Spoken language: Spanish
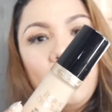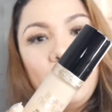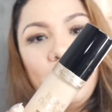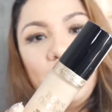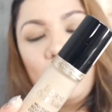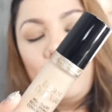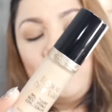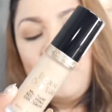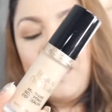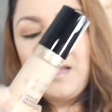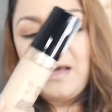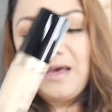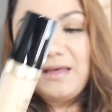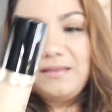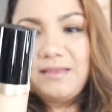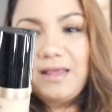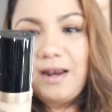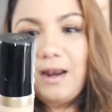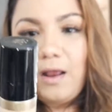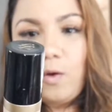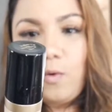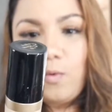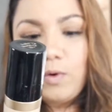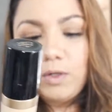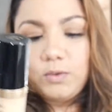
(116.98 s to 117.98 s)
Pero me encanta
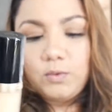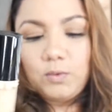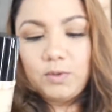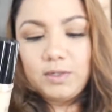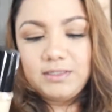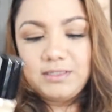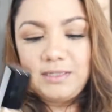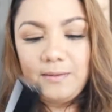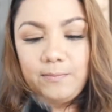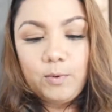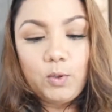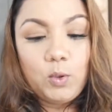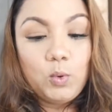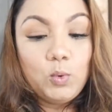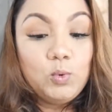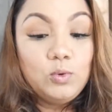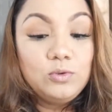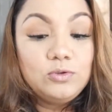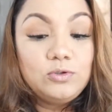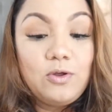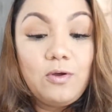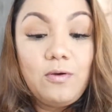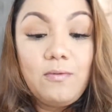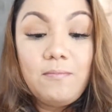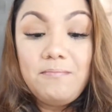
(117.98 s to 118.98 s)
la cobertura de este
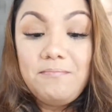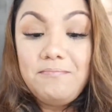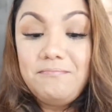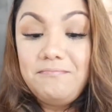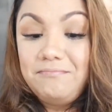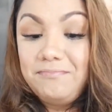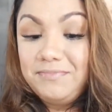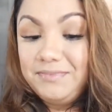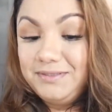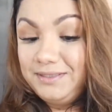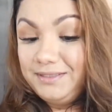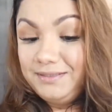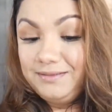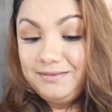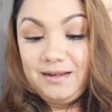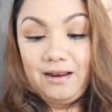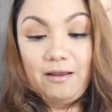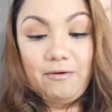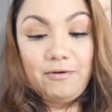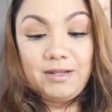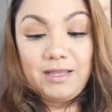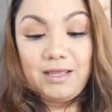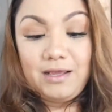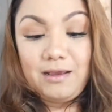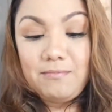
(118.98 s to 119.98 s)
producto. Mm, la
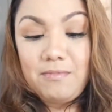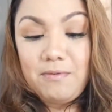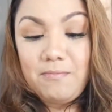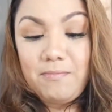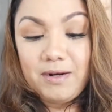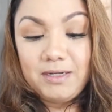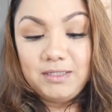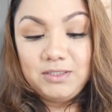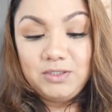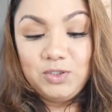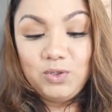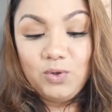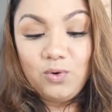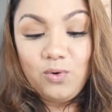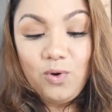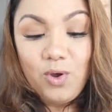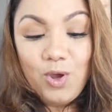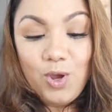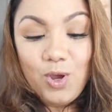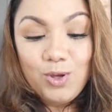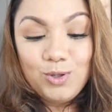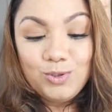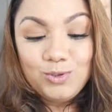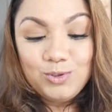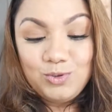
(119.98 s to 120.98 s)
verdad que me pareció
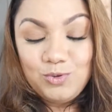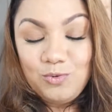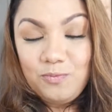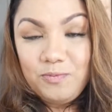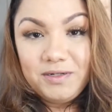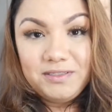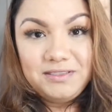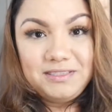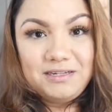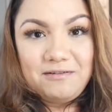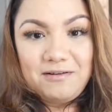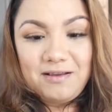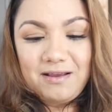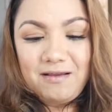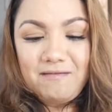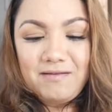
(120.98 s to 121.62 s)
súper chévere